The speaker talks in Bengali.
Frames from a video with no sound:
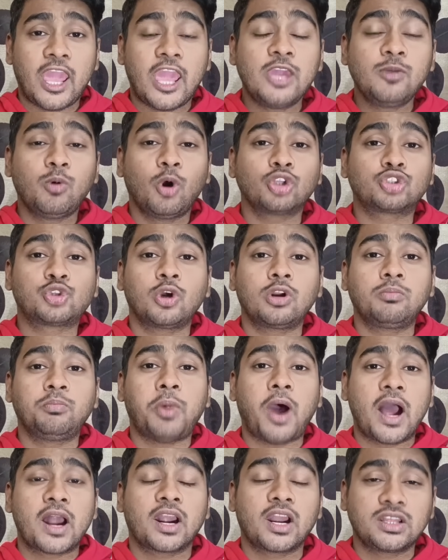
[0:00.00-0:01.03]
এই বছর
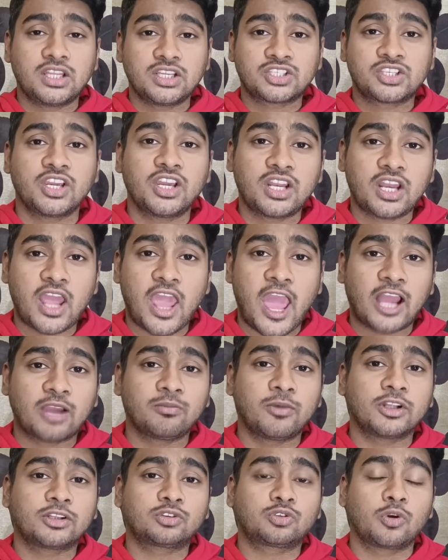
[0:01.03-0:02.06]
বাংলাদেশের
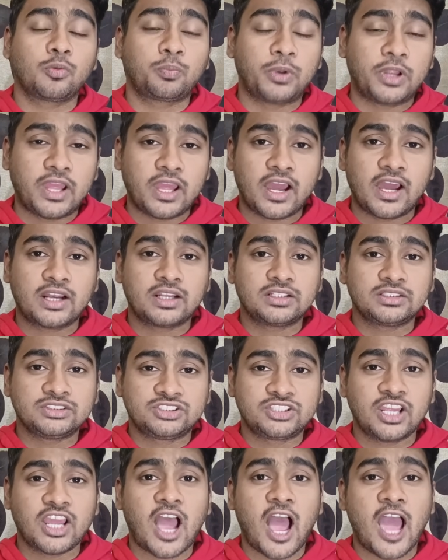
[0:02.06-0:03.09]
একমাত্র প্লেয়ার
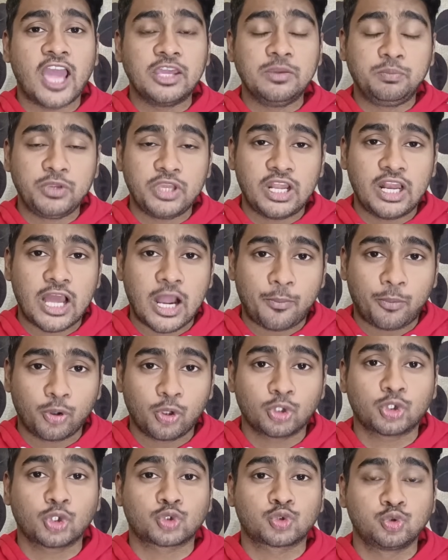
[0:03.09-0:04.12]
যে আইপিএলে
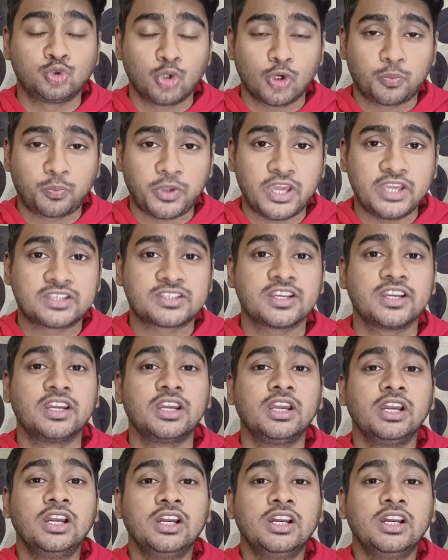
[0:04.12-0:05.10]
আপাতত সুযোগ পেয়েছে